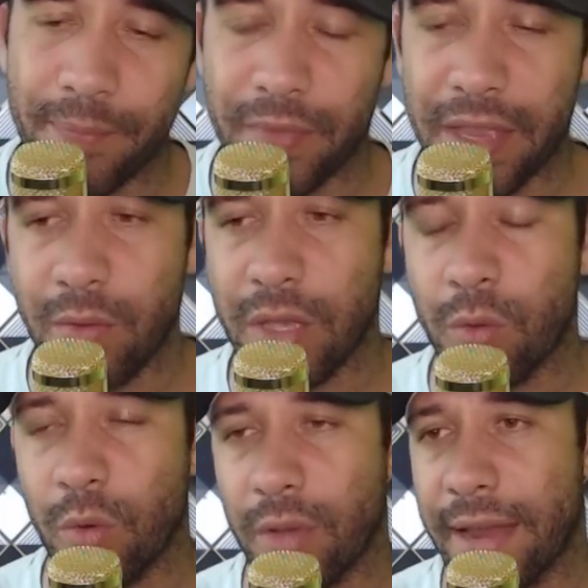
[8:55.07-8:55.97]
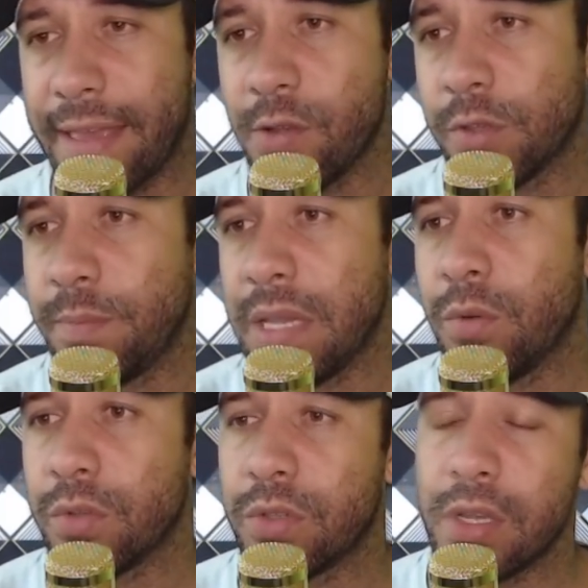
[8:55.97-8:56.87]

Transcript: Teriam que colocar aí os pingos